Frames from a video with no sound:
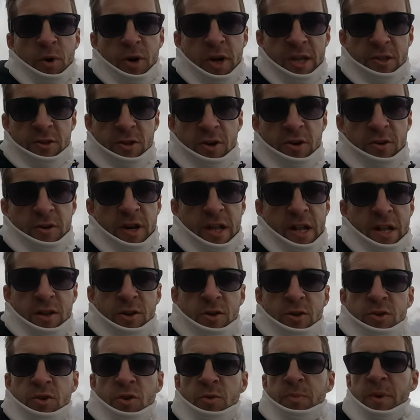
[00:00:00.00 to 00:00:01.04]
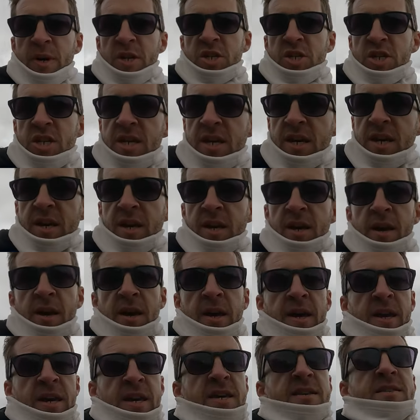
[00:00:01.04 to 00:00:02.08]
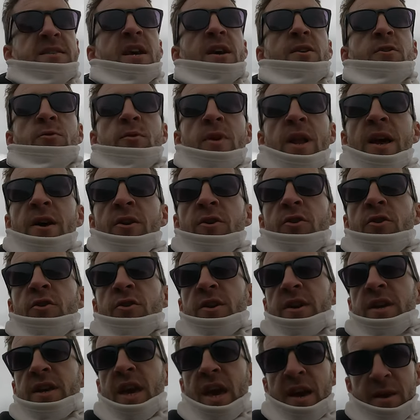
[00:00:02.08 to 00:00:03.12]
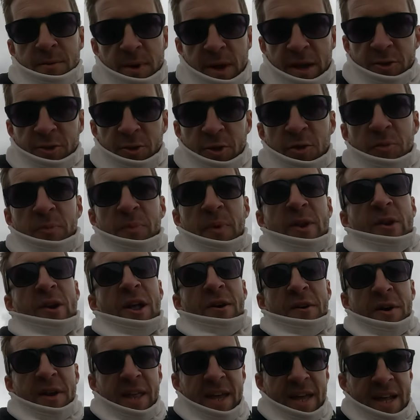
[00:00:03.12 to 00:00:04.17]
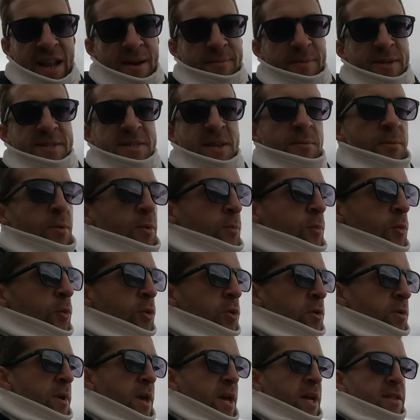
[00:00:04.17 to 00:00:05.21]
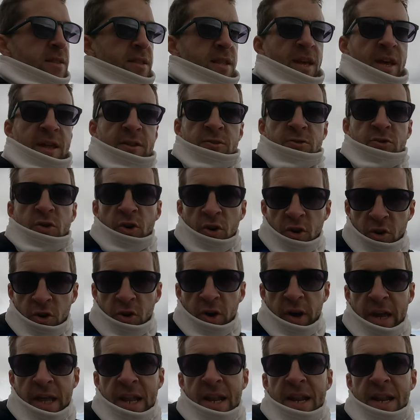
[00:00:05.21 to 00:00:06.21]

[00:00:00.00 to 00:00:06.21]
un poquito el Cotopaxi y se ha anulado y hay viento. Pero la verdad que la pasamos muy bien en todo